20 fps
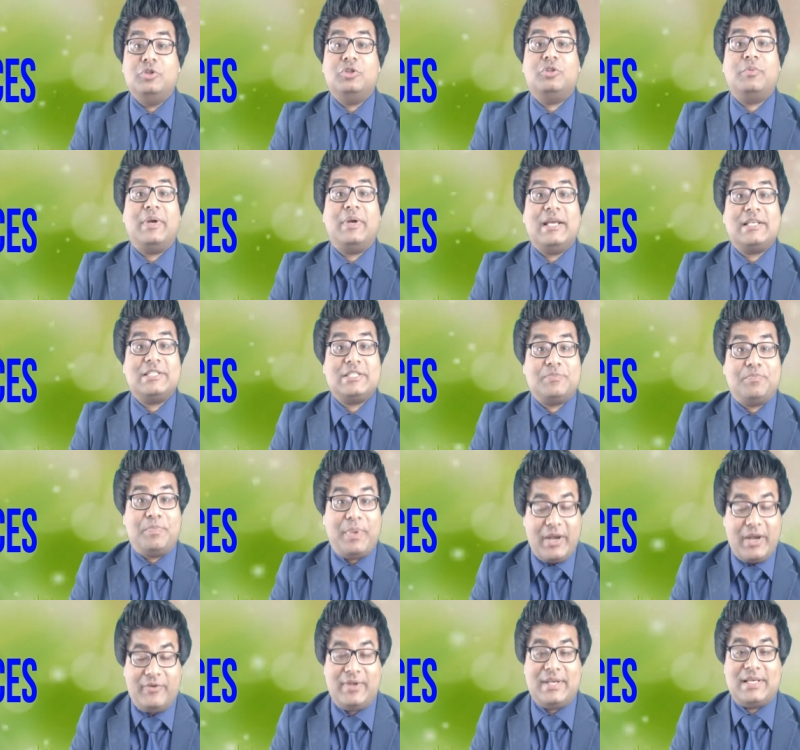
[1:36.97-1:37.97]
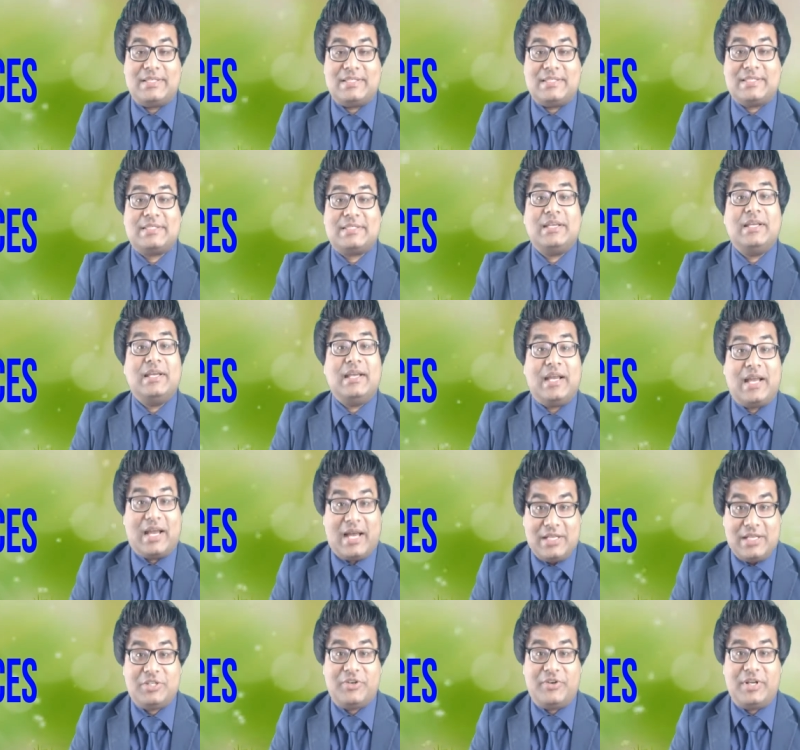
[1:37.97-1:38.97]
তোমার এক্সপেরিয়েন্স
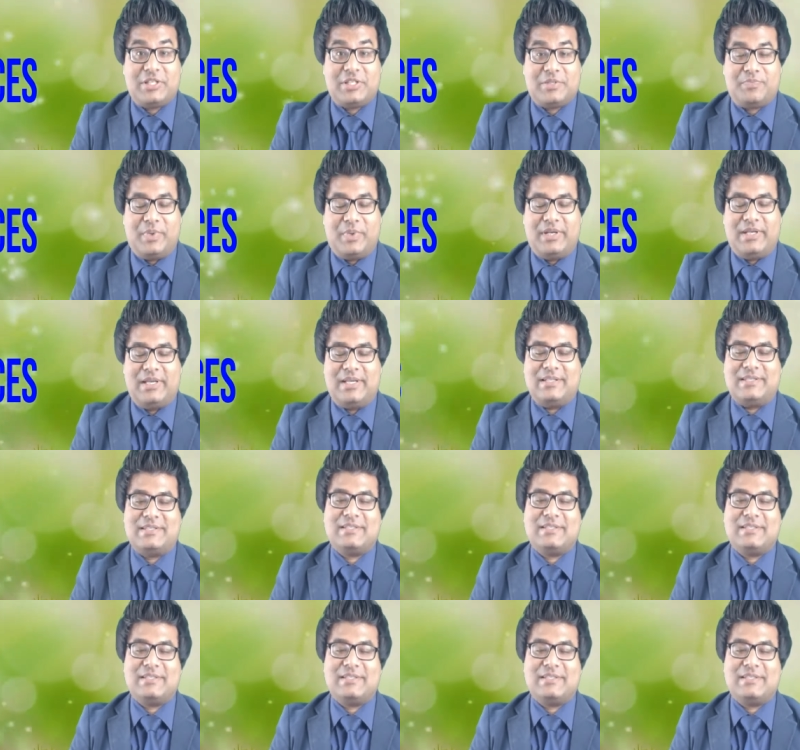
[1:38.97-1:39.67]
কাজের এক্সপেরিয়েন্স